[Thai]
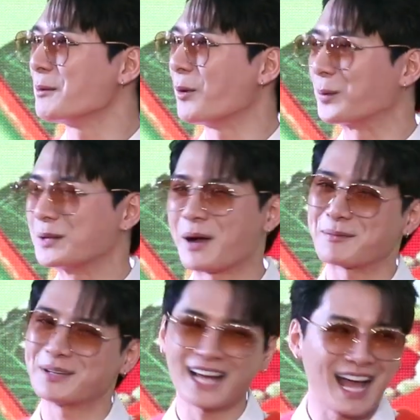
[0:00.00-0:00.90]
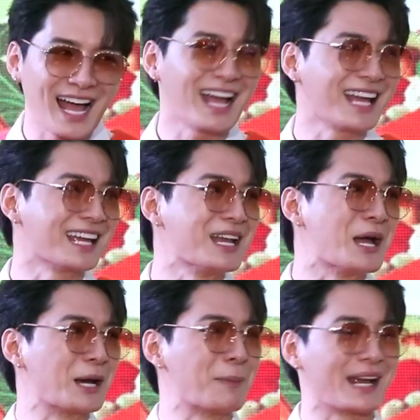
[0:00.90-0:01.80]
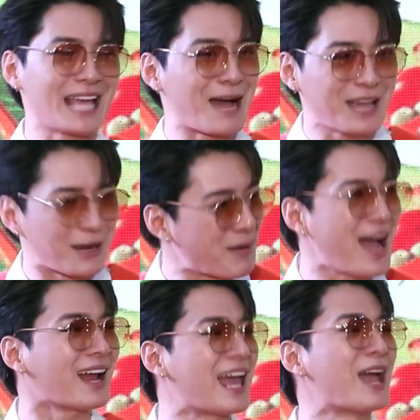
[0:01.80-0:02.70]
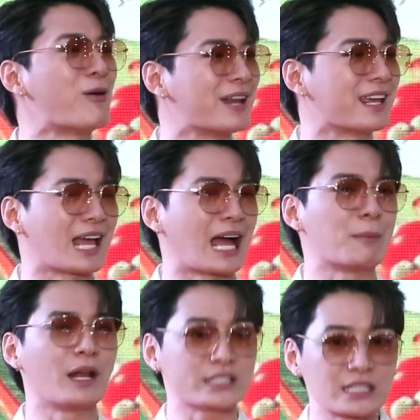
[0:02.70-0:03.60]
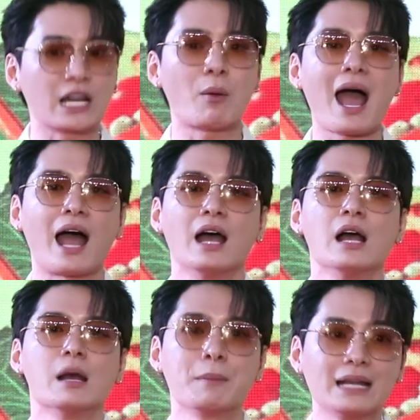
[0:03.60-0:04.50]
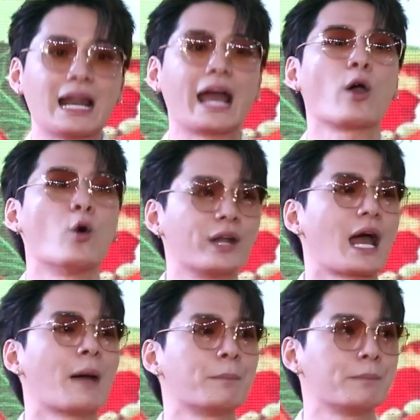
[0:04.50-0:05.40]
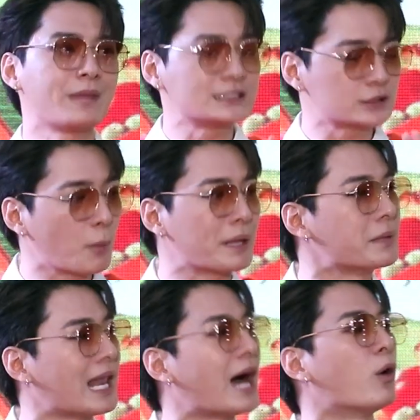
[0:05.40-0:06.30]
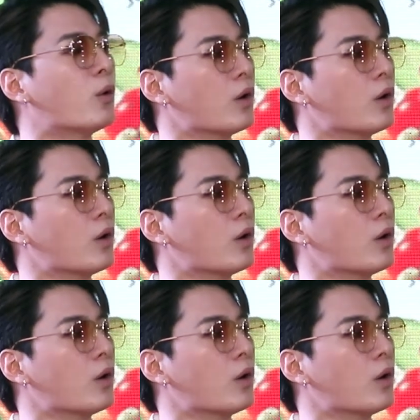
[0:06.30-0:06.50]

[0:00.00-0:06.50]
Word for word: ผมกินผักไม่ได้ คือพยายามอย่างมากแล้วอะไรอย่างเงี้ยครับแล้วเชื่อว่ามีหลายๆคนนะครับ น่าจะต้องเป็นเหมือนเรา